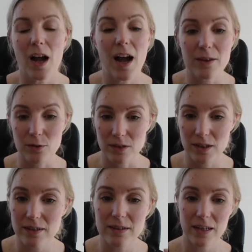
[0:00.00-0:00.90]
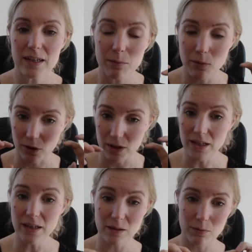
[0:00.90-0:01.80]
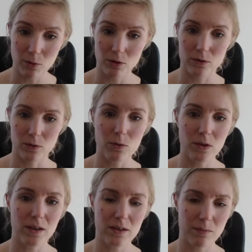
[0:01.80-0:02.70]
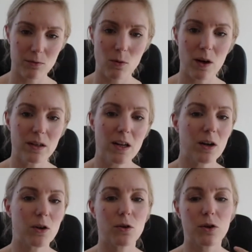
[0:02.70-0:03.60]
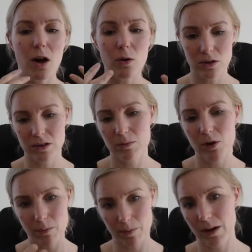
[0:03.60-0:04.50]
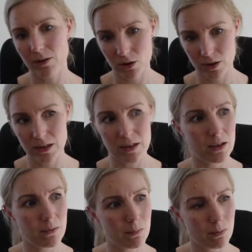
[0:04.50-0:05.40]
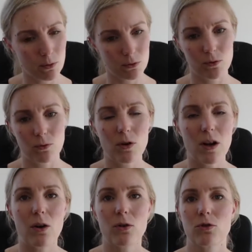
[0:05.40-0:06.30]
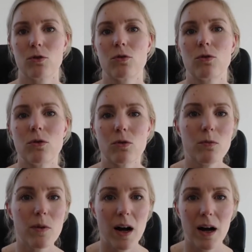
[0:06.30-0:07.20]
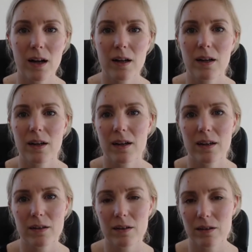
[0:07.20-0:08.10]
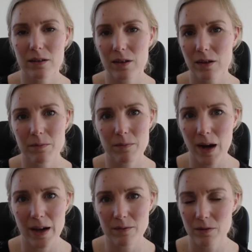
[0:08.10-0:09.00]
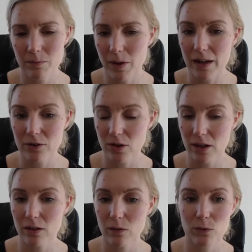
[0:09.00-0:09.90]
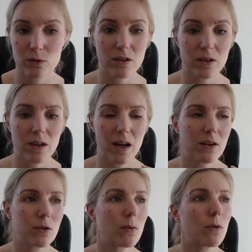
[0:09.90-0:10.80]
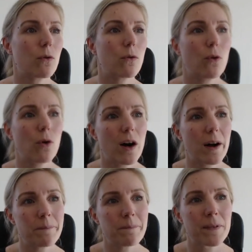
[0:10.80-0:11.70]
Also die Gestagene blockieren die Progesteronrezeptoren, gaukeln dem Körper eine ständige Progesteronausschüttung über äh, äh ähm, einen bereits stattgefundenen Eisprung vor